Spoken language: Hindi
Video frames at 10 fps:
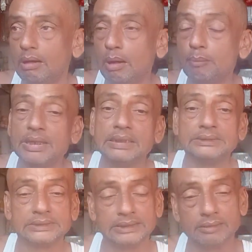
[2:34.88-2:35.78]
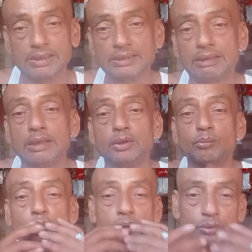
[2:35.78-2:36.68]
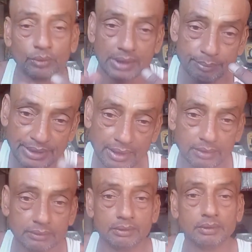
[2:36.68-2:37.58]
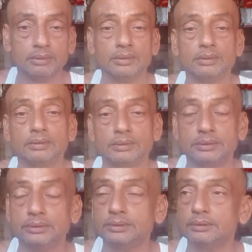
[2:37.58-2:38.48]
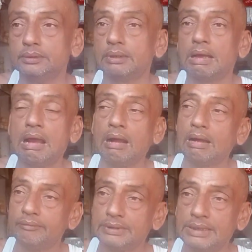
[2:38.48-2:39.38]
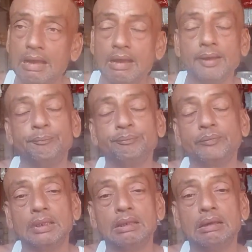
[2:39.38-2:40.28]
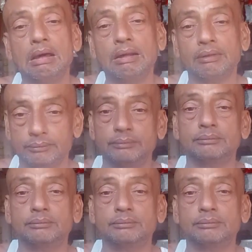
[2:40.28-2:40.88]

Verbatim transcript: अमन ने इसकी दवाई कराई तो मुंह बंद हो गया मेरा ग्राहक आवा यहाँ और